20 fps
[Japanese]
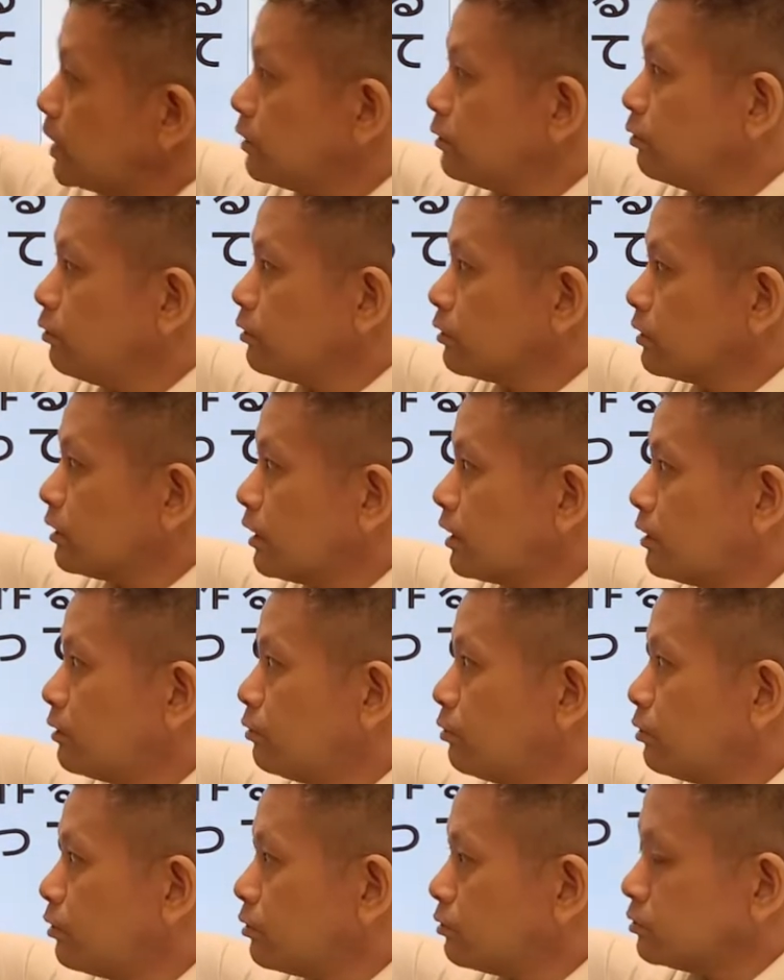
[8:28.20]
の的
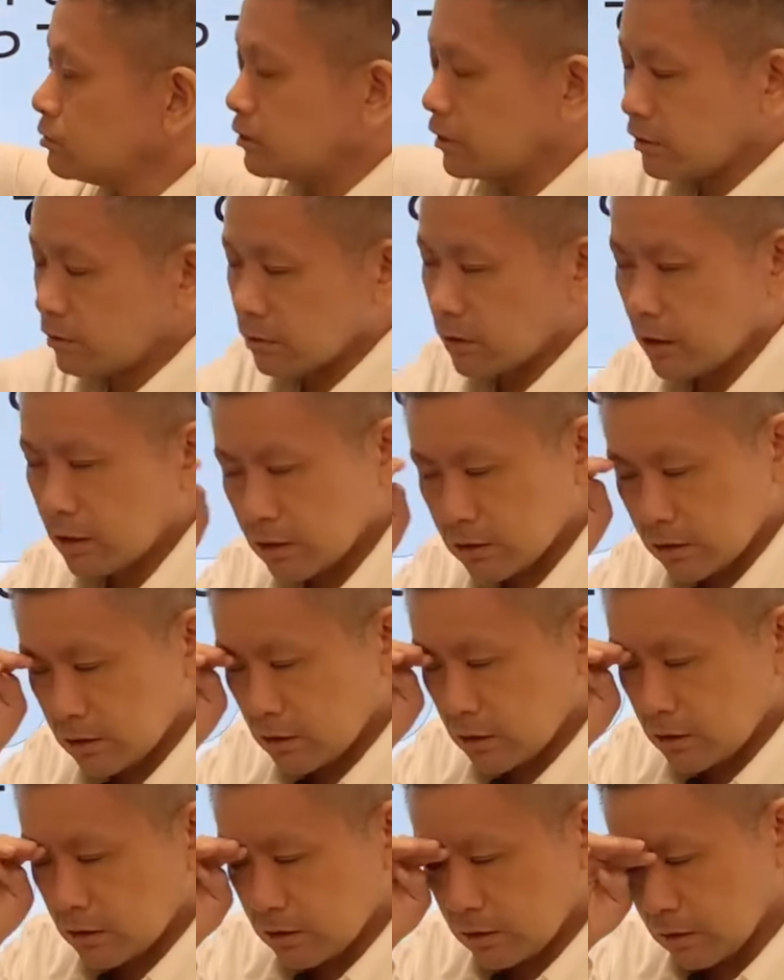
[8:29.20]
能力っていう話な
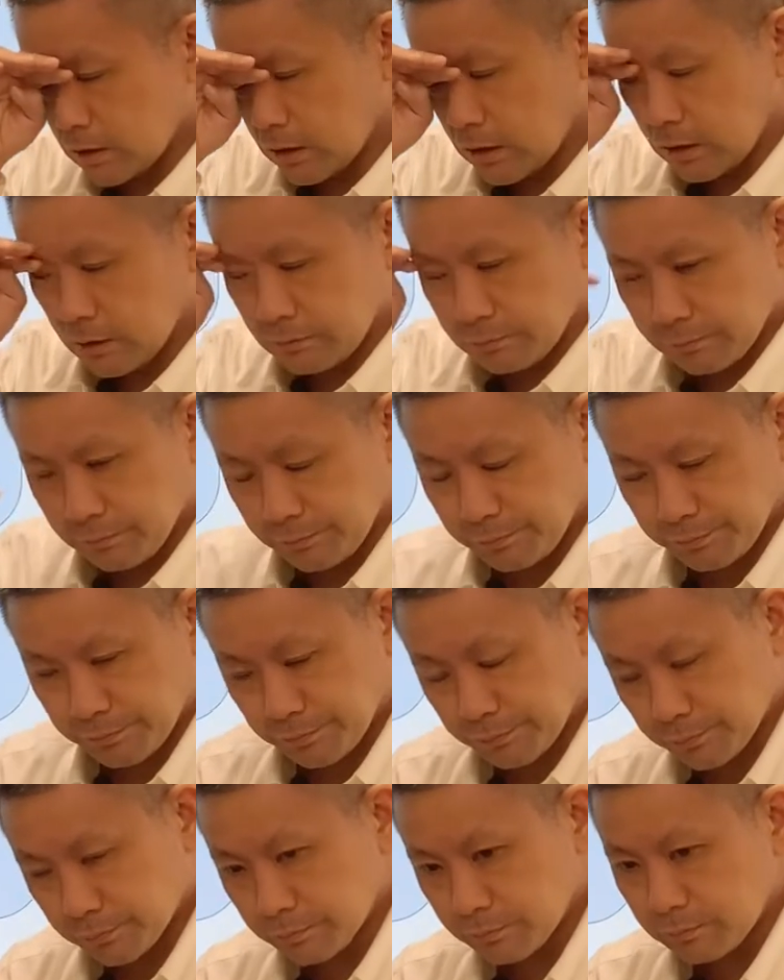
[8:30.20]
んですが、うん、例
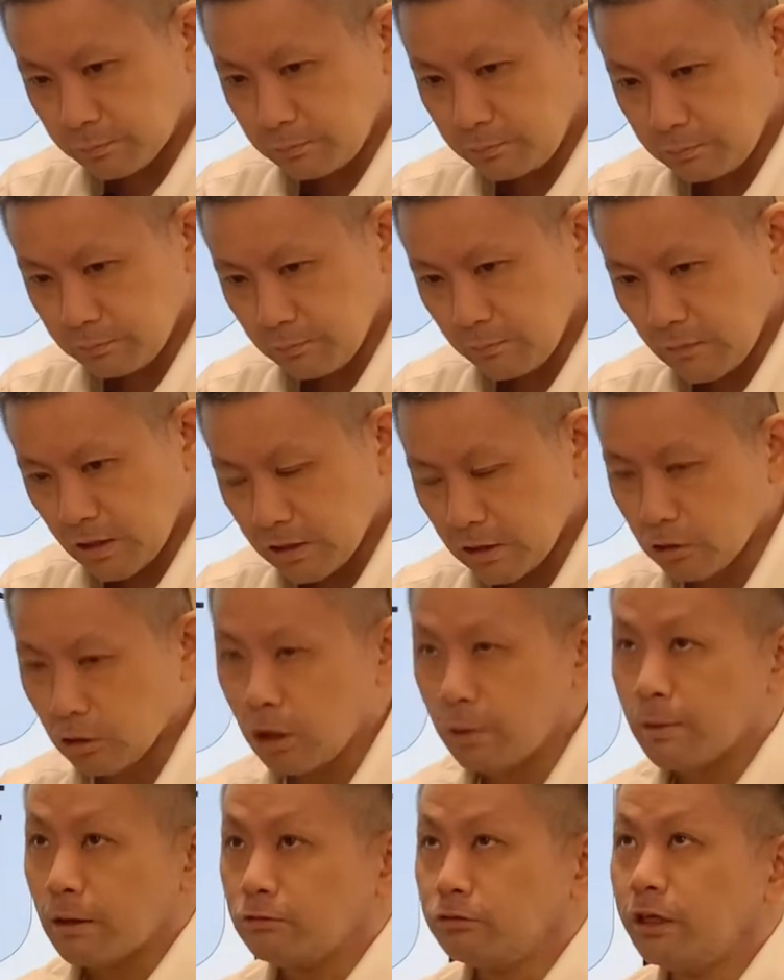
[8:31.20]

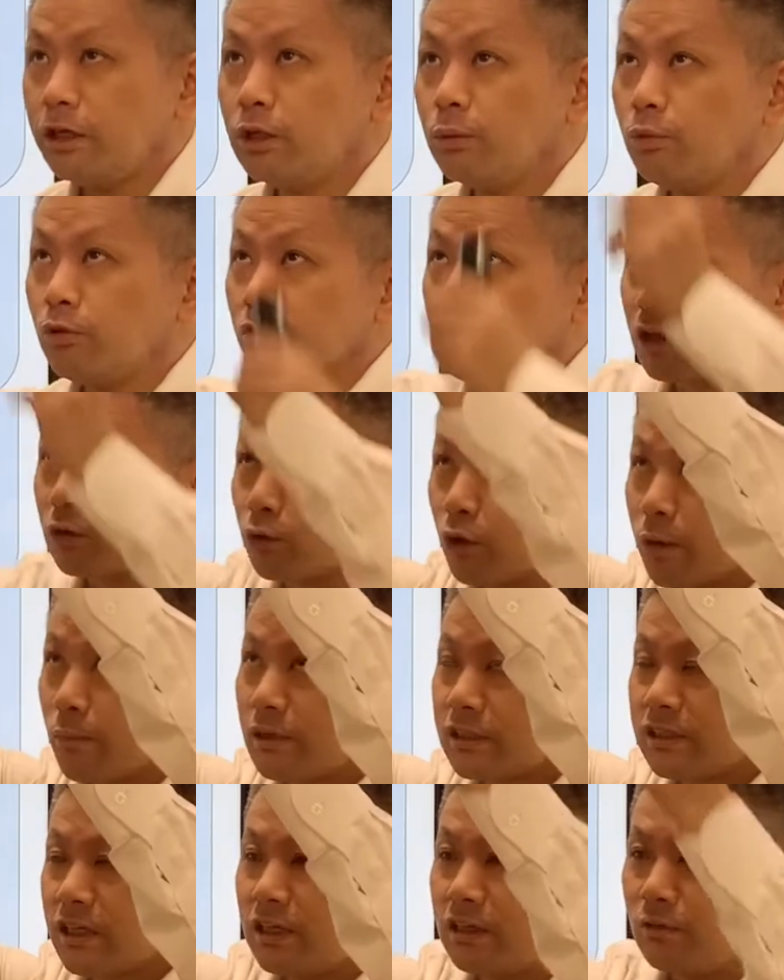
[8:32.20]
えば上のものが取れ
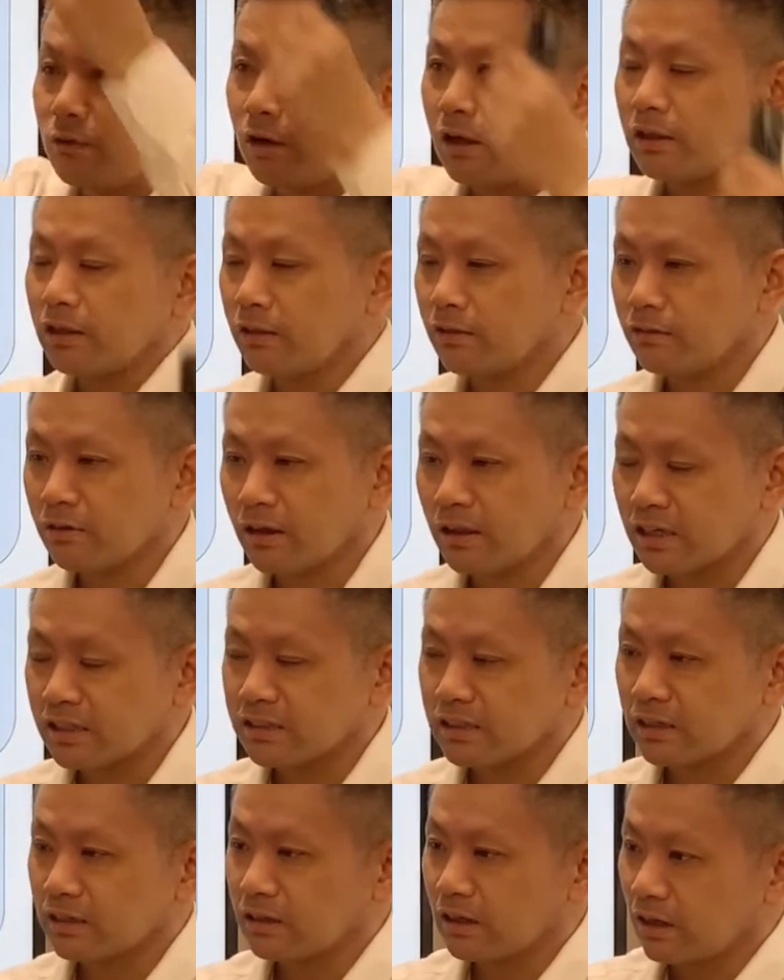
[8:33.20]
ませんとかっていう話
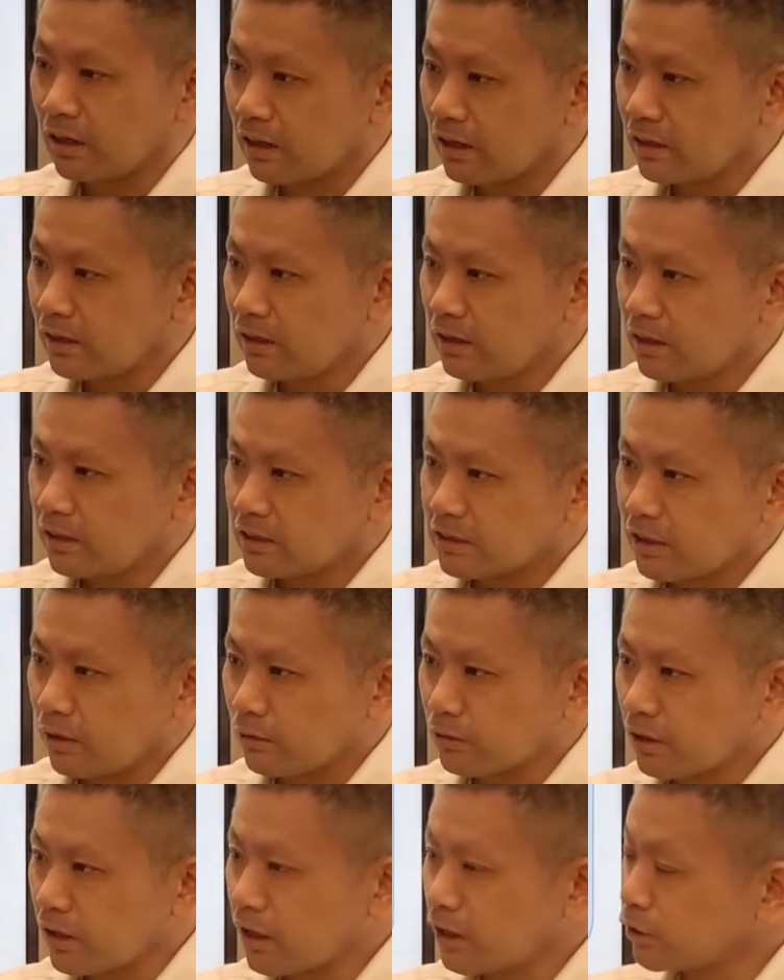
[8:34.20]
だったら背
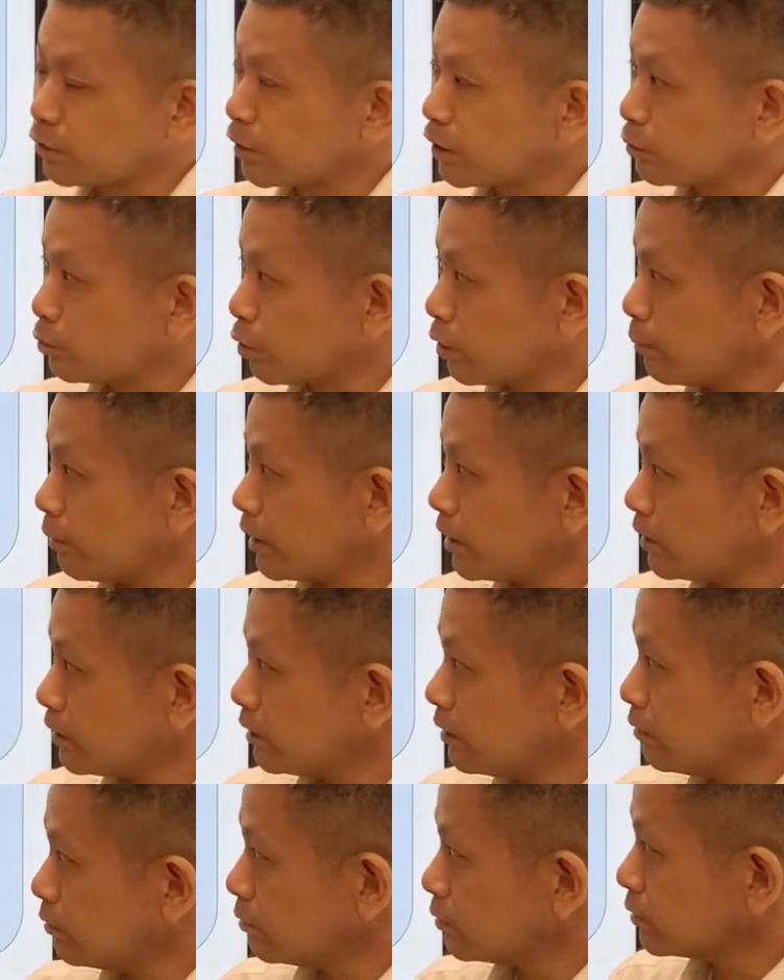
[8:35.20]
の高い人が取ればいいっ
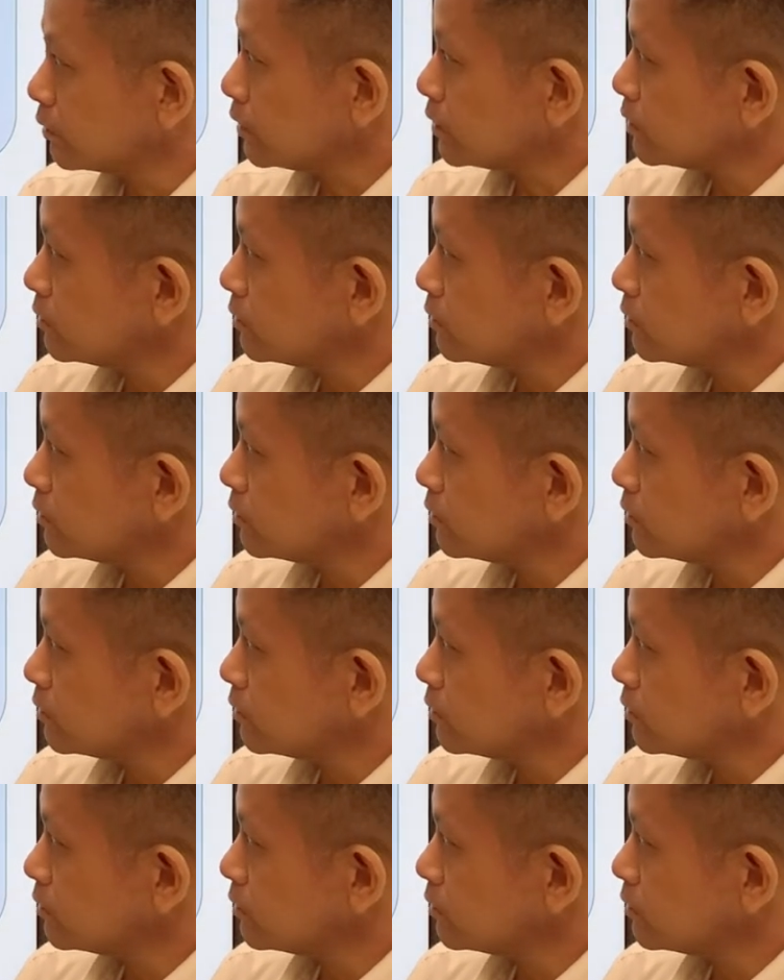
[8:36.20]
ていうことです